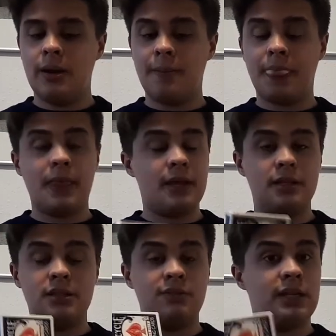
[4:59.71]
Ähm,
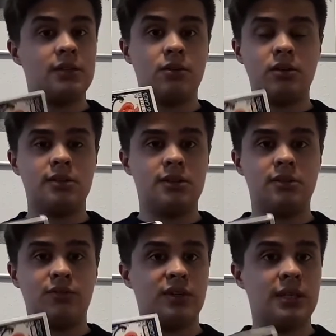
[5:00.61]
sie werden euch
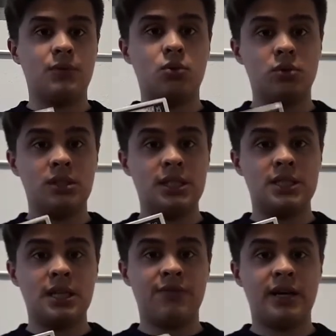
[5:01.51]
einen verdammt guten
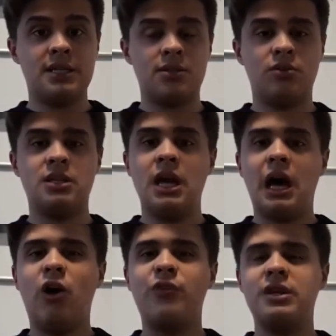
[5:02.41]
Dienst erweisen und
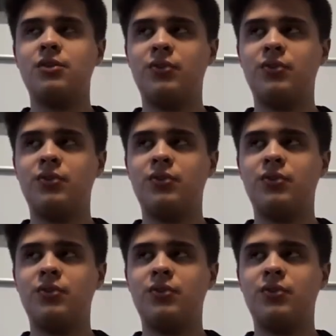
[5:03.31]
auch wenn ihr